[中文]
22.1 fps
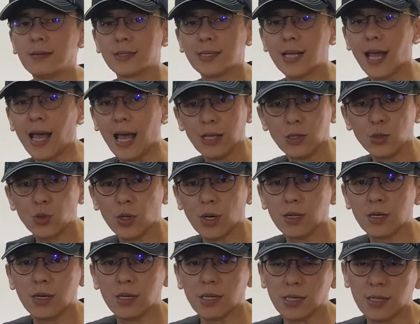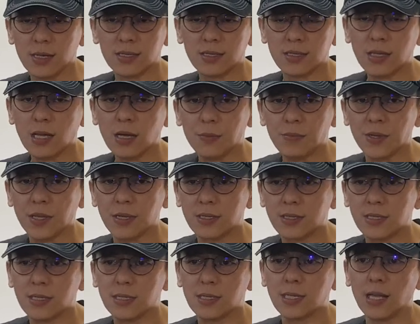在安装的一个特别的
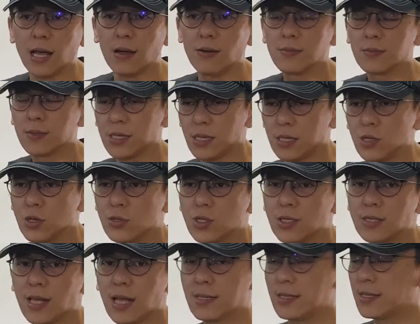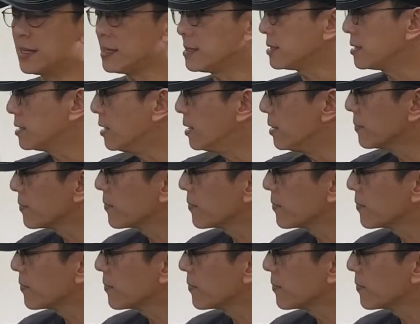技巧也都是在这里哈，